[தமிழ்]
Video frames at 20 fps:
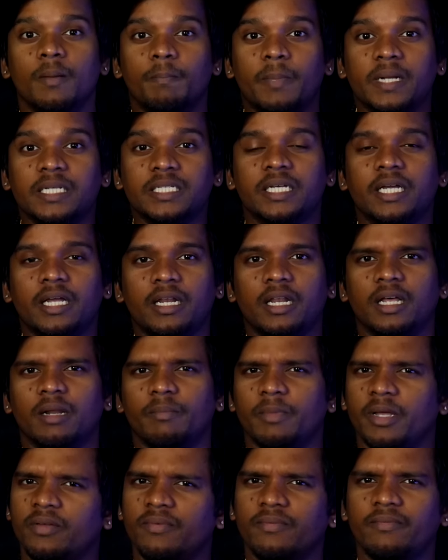பசங்க
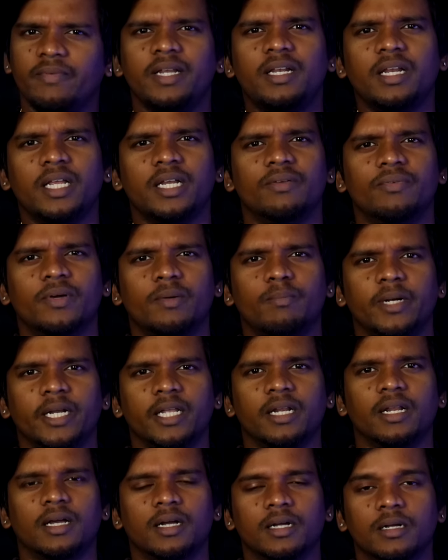எல்லாருமே வீட்டில் இன்ஃபார்ம்
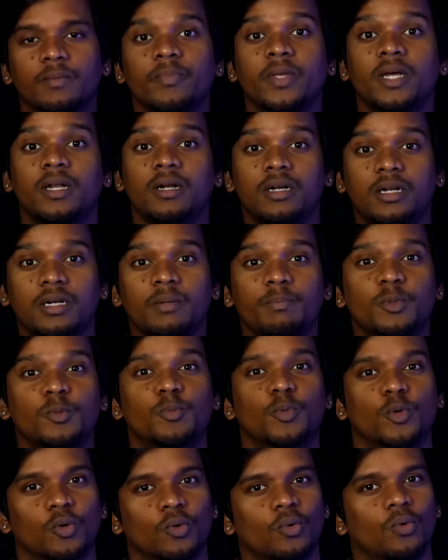பண்ணிடுறாங்க ட்ரிப்பு
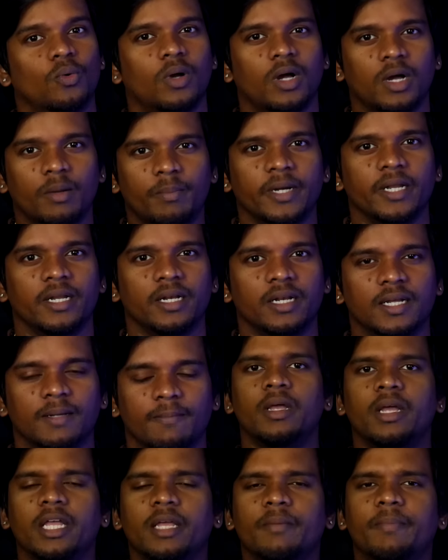போகிறோம் அப்படின்னு
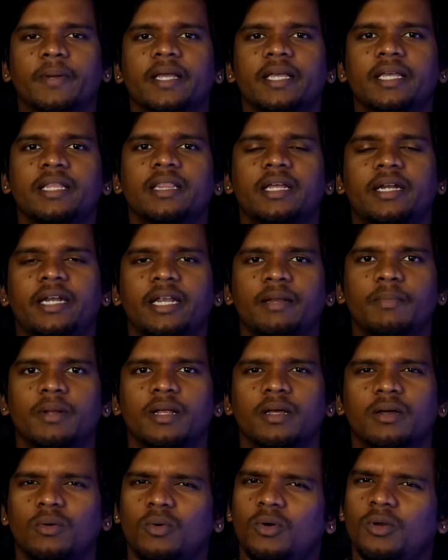இப்போ இந்த டீமில்
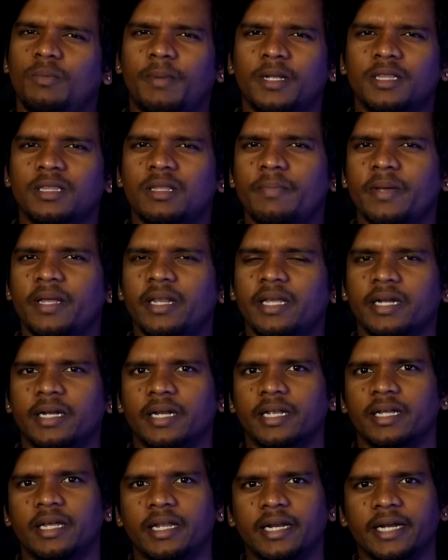ஒரு பத்து பேர்கிட்ட
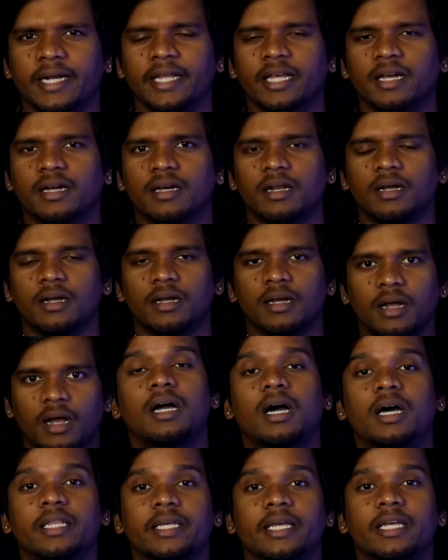ரெடி ஆகுறாங்க
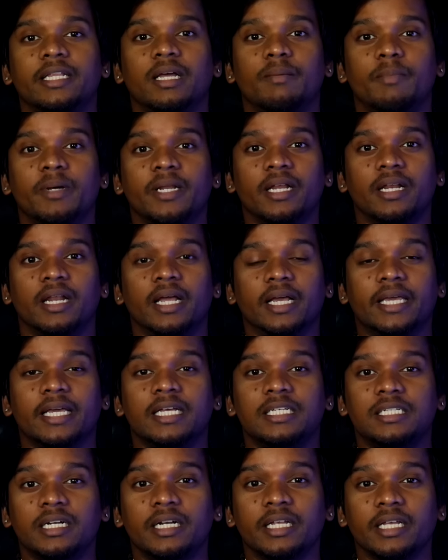அதுக்கேற்ற மாதிரி
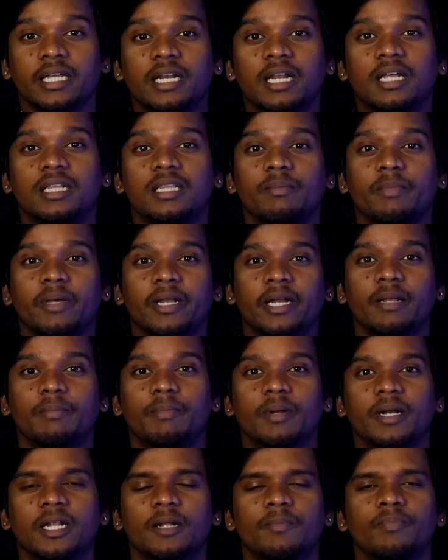லக்கேஜ் அண்ட் எல்லாத்தையுமே ரெடி
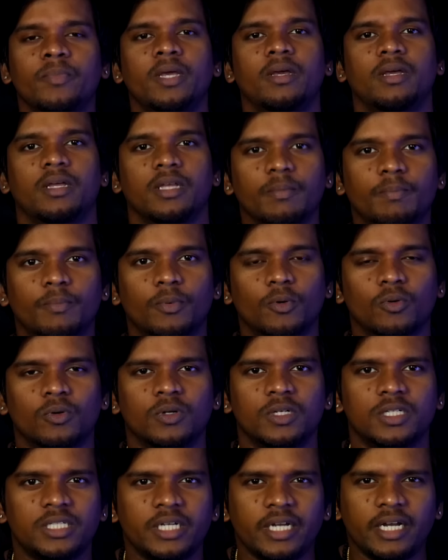பண்ணி இப்போது
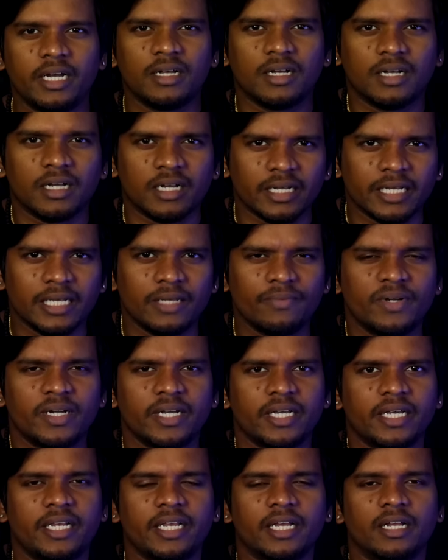ஸ்ரீலங்கா இவங்க
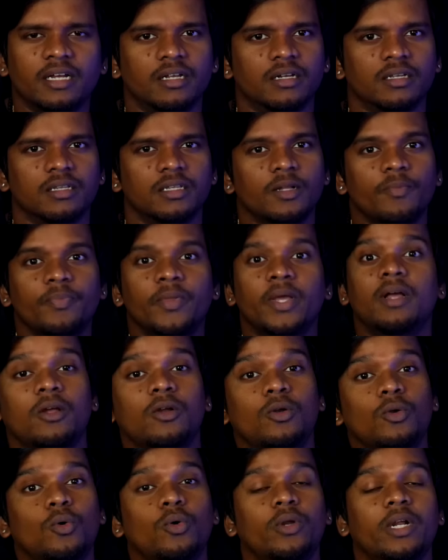ஏரியாவிலேருந்து
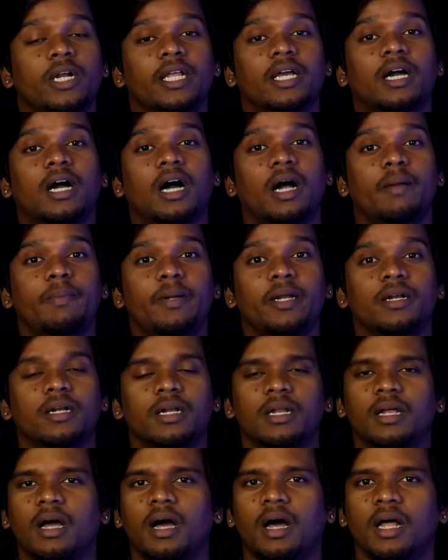நூரலியா அப்படின்ற
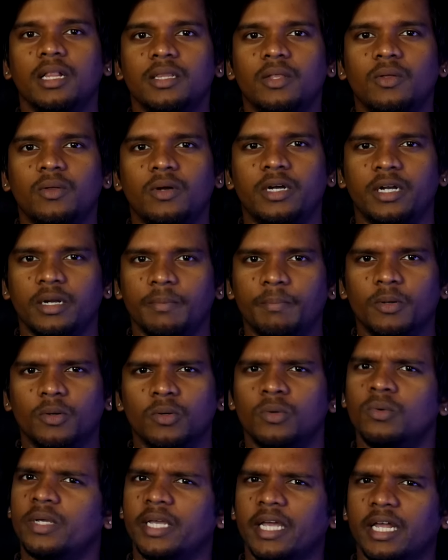அந்த ஒரு
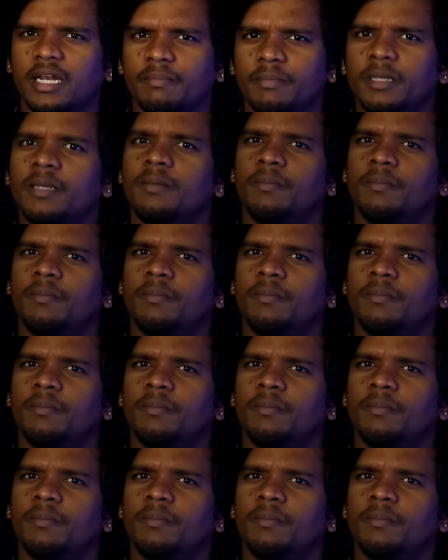ட்ரிப்புக்கும் கிளம்பி